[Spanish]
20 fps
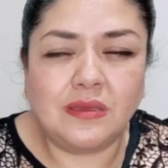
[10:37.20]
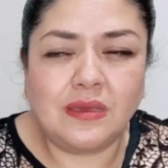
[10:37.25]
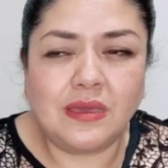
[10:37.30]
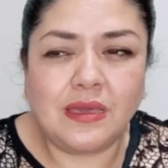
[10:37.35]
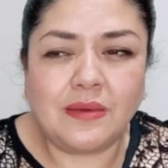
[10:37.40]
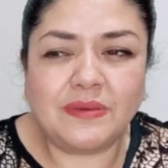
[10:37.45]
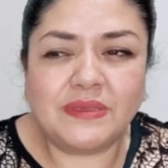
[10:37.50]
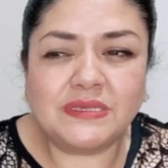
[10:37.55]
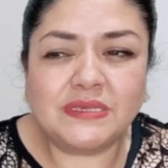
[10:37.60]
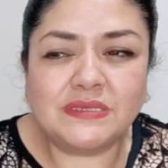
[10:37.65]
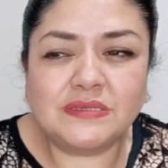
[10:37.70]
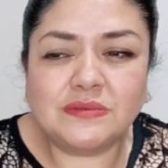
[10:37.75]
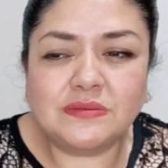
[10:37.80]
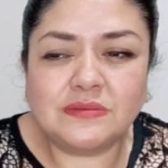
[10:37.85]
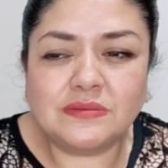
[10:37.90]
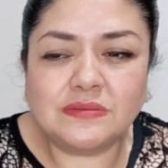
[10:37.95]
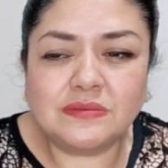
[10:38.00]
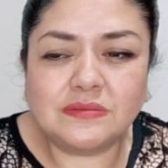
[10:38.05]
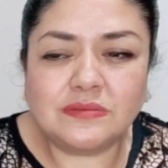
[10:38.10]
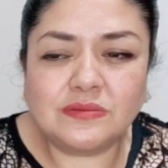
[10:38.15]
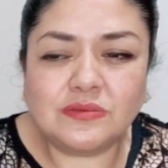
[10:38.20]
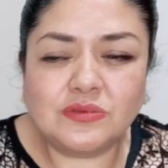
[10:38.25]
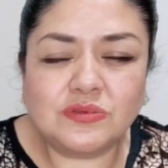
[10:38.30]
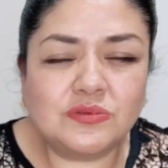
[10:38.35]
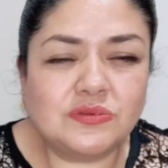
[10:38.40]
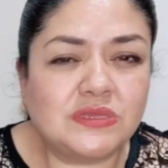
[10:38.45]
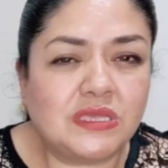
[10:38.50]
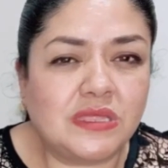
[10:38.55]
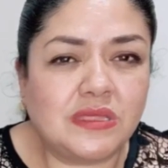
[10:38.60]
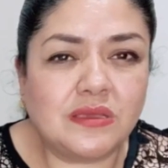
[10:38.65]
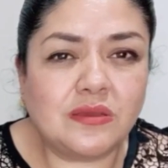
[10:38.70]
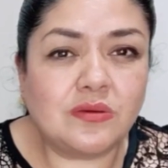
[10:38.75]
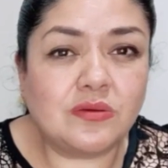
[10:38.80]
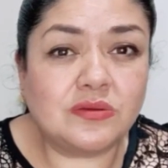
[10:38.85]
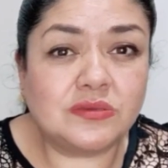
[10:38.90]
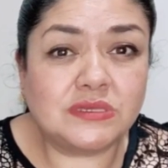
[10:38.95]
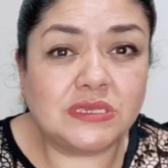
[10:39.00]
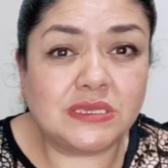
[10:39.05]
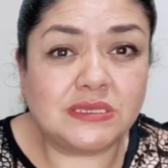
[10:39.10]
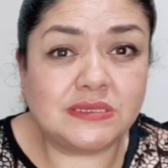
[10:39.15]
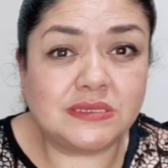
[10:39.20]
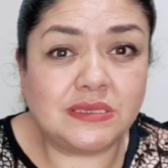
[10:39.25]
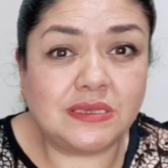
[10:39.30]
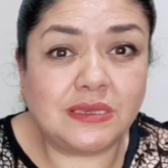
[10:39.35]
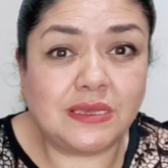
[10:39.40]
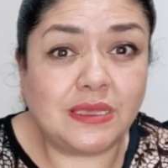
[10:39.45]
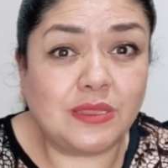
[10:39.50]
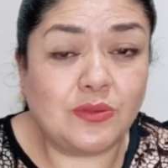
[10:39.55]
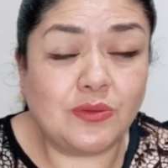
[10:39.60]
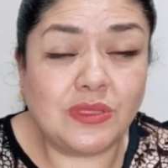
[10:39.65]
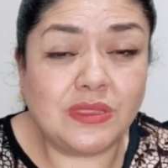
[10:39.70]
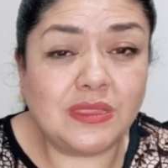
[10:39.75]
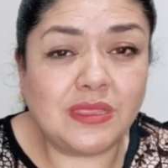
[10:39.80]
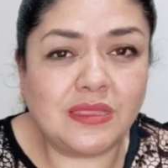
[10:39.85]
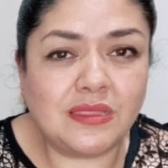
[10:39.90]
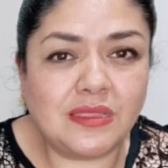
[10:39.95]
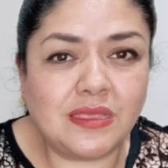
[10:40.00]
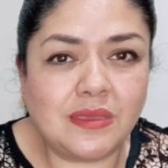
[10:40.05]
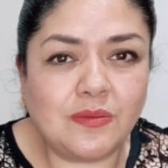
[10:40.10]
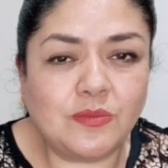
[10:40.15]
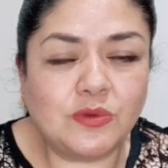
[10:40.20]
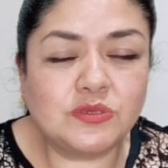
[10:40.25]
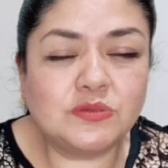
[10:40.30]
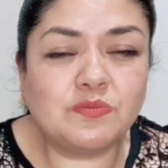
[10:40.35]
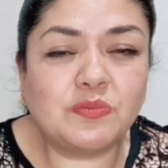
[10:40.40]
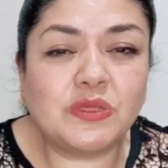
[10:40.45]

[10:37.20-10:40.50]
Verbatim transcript: A veces nos suceden cosas que no entendemos,